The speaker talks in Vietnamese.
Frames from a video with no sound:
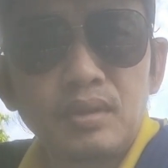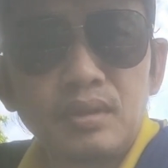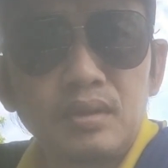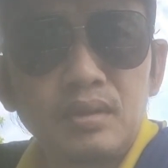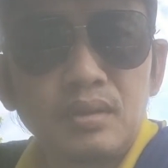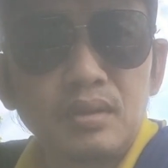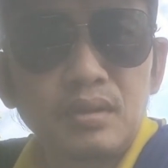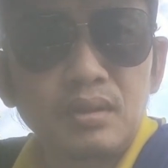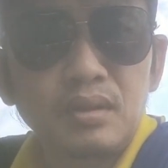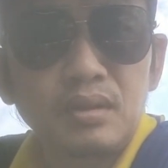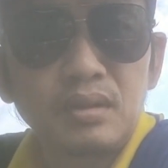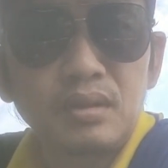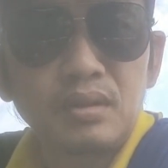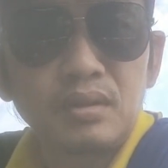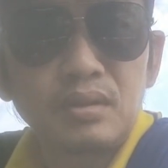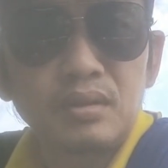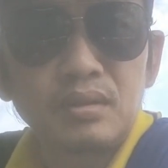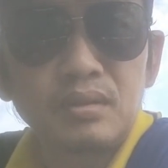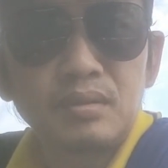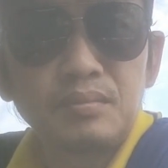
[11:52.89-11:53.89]
thì
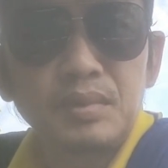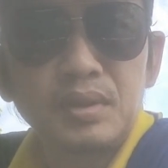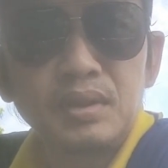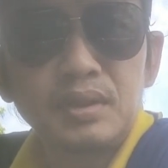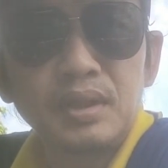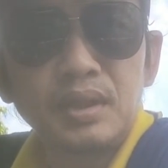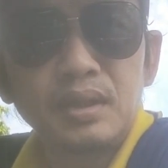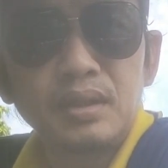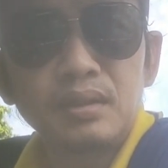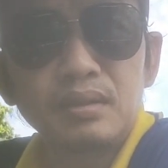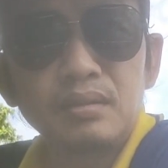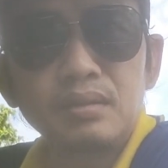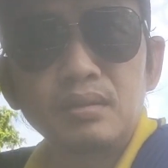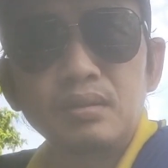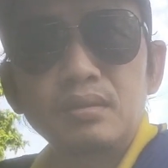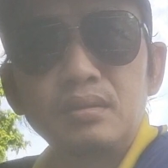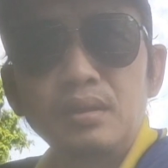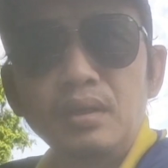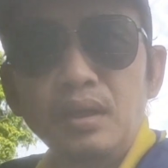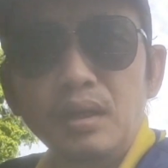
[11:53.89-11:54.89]
uh, bệnh
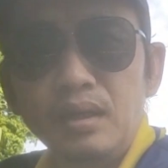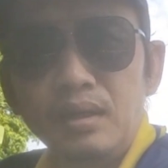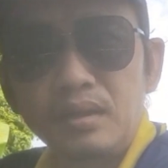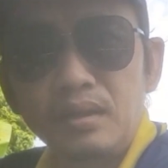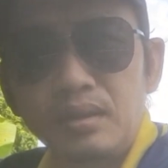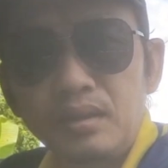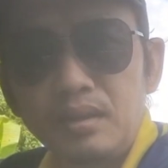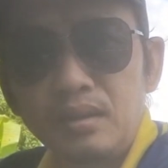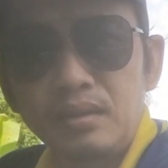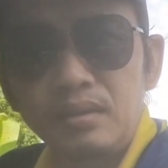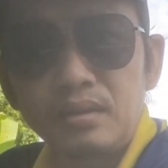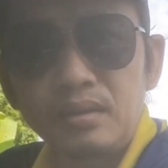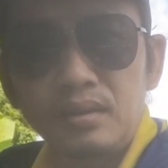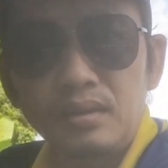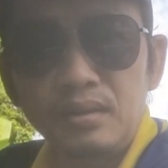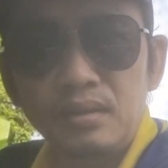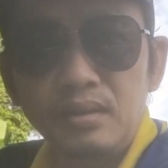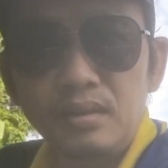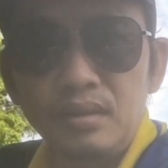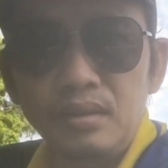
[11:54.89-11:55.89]
viện chê này kia đó
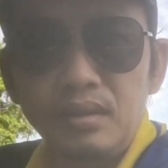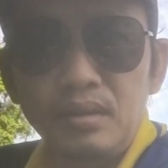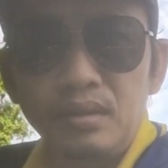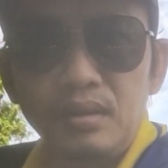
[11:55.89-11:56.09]
thì